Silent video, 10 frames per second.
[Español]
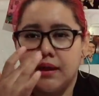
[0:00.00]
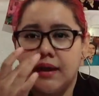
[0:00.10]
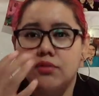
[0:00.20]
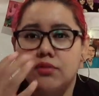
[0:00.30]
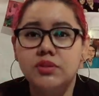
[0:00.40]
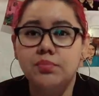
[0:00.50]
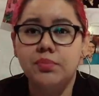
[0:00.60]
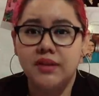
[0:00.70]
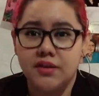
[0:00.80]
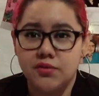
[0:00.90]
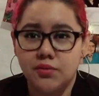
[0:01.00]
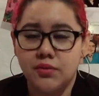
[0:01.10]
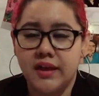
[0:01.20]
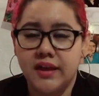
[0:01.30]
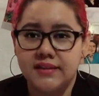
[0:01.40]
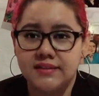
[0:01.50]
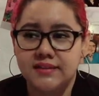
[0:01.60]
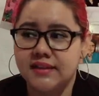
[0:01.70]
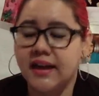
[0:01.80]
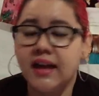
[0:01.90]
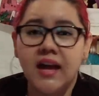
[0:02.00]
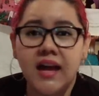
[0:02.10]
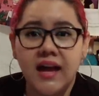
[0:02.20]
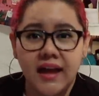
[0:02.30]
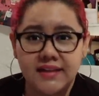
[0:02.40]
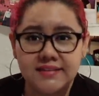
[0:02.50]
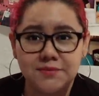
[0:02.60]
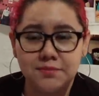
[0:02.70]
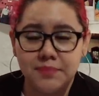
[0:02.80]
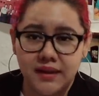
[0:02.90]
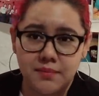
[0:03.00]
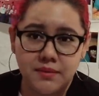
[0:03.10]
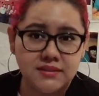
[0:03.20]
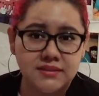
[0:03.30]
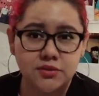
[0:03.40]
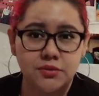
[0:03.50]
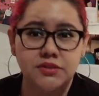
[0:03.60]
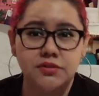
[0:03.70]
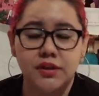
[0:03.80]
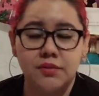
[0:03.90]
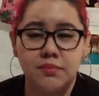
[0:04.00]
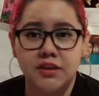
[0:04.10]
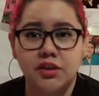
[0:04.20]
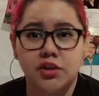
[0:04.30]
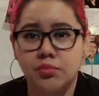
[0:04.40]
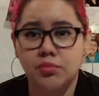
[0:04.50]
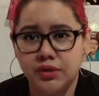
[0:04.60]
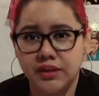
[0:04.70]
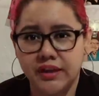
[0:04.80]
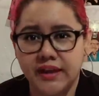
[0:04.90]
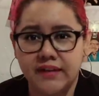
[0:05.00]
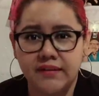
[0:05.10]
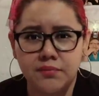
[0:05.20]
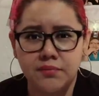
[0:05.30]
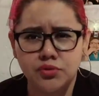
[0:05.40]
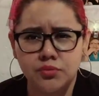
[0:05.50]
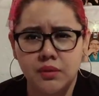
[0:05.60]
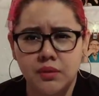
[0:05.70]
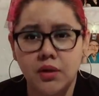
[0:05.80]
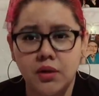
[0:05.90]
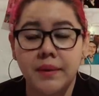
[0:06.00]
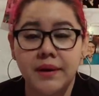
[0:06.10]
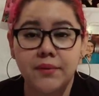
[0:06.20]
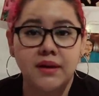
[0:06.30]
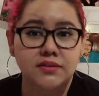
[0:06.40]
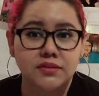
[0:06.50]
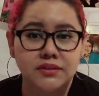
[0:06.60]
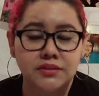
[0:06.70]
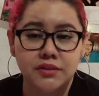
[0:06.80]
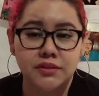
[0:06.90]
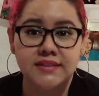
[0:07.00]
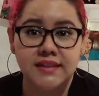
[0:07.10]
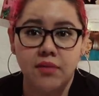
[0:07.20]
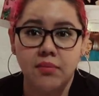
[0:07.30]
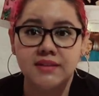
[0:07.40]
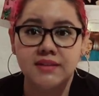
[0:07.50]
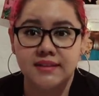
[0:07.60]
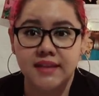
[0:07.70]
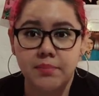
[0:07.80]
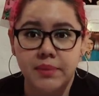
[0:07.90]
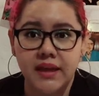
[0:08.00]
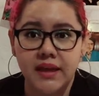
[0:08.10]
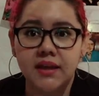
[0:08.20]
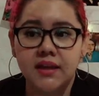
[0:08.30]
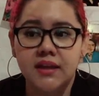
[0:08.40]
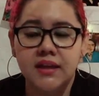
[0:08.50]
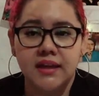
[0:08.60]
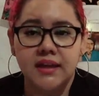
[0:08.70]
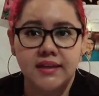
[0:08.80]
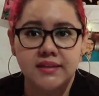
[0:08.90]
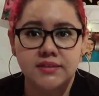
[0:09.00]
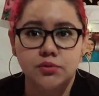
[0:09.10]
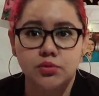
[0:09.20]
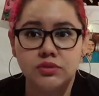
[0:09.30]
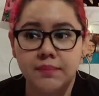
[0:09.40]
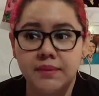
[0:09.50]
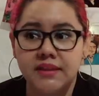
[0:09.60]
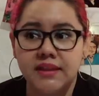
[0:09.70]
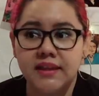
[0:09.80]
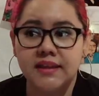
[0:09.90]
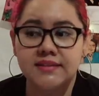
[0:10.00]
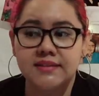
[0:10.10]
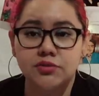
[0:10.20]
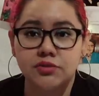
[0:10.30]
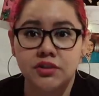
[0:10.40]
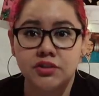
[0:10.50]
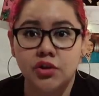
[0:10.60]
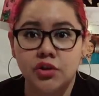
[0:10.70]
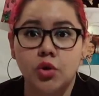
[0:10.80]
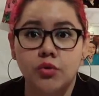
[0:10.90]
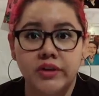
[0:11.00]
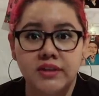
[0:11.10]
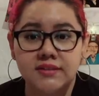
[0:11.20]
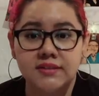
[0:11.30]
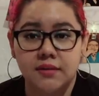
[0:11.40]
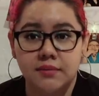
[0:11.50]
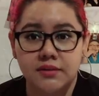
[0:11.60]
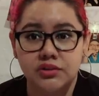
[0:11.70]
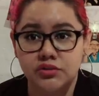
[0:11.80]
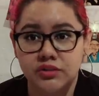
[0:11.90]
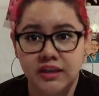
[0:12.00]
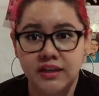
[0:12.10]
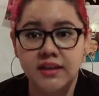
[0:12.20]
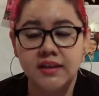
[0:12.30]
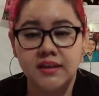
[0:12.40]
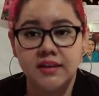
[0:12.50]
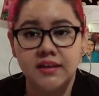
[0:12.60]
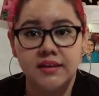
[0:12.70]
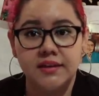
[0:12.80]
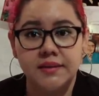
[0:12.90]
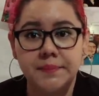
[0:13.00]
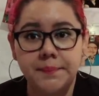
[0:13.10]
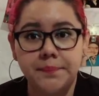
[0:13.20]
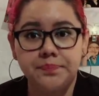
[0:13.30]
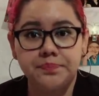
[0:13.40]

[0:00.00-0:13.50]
algún tipo de ayuda, etcétera. Hace un par de meses estuve en Ciudad de México porque grabamos un video para una asociación que se llama Sindepre. Es justamente esta asociación ofrece servicios de em,